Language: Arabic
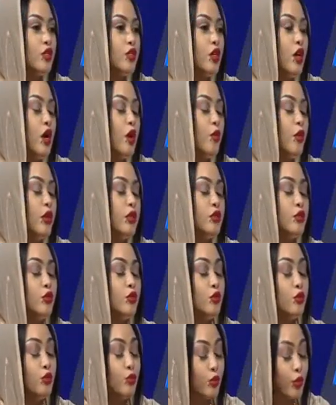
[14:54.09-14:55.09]
لهذه
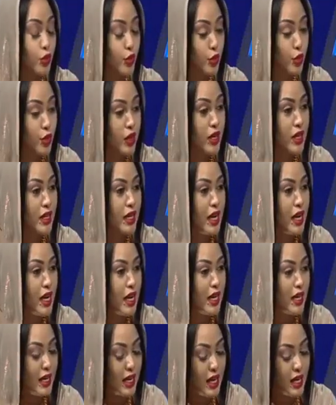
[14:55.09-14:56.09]
المناسبة
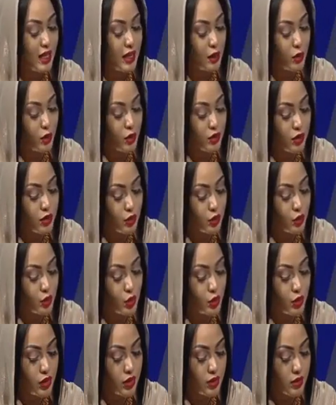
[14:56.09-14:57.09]
السعيدة وإن شاء الله
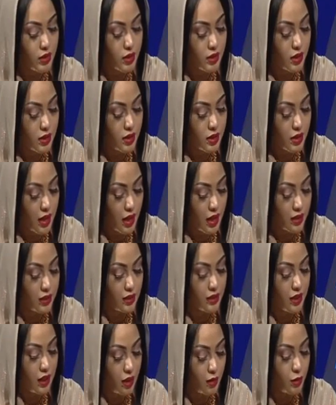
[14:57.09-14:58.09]
ننتظر المواطنين
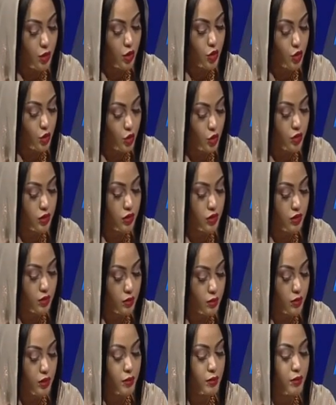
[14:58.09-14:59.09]

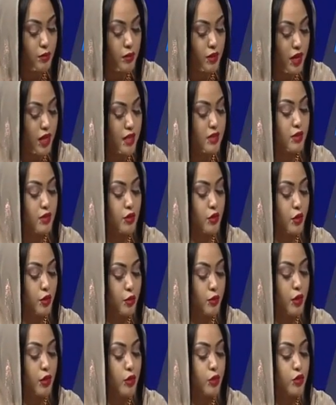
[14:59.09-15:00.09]
وقواتنا الشرطية إن
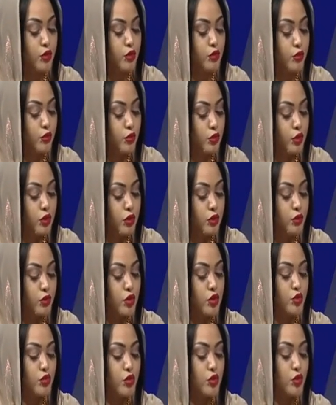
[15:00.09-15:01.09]
شاء الله بكرة
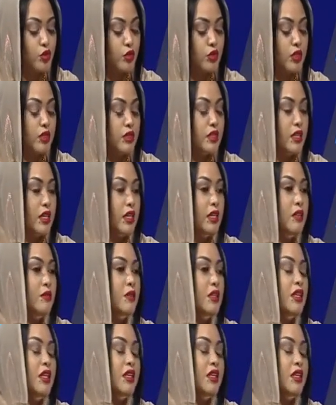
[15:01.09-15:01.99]
الافتتاح بتاعنا الساعة